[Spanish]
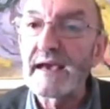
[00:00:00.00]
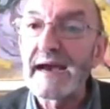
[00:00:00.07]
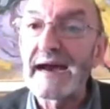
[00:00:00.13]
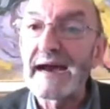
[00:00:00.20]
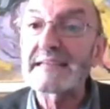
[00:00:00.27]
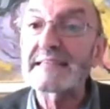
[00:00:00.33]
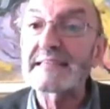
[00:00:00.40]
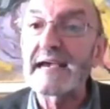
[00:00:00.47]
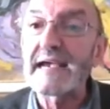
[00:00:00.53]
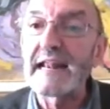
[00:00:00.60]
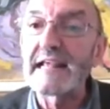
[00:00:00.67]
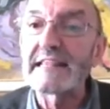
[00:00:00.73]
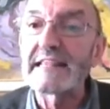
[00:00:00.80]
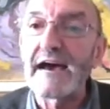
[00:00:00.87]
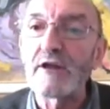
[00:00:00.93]
hasta que el
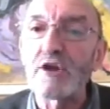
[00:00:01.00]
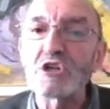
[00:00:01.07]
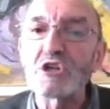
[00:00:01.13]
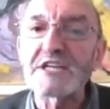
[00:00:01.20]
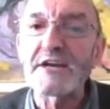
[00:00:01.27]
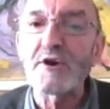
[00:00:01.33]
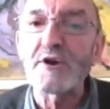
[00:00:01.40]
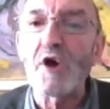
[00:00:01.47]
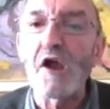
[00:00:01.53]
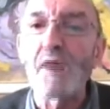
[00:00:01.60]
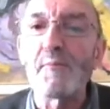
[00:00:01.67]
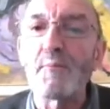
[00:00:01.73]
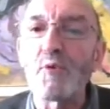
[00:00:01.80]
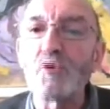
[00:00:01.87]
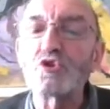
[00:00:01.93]
etanol llegó
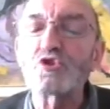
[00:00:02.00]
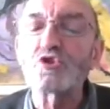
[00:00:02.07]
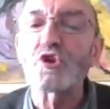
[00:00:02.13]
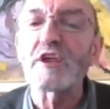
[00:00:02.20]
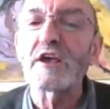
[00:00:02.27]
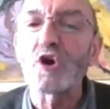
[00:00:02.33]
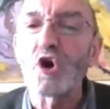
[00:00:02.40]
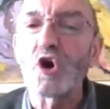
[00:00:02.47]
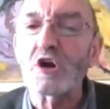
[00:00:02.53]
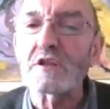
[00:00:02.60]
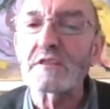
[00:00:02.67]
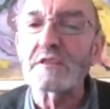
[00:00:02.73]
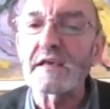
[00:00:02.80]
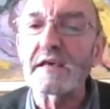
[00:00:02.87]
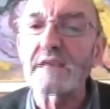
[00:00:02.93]
al punto de
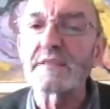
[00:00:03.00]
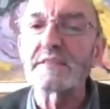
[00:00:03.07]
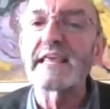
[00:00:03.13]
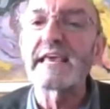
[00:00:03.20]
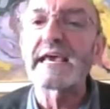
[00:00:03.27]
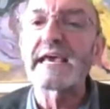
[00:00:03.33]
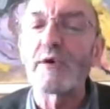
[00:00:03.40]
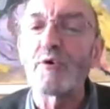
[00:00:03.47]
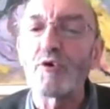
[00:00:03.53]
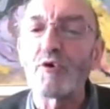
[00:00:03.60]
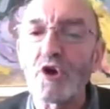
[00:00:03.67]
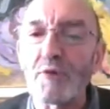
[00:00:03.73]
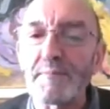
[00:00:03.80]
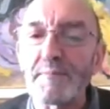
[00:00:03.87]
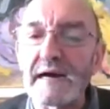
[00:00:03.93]
corte de
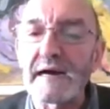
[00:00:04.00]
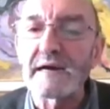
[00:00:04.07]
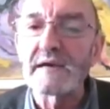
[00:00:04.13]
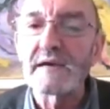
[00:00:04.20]
Europa,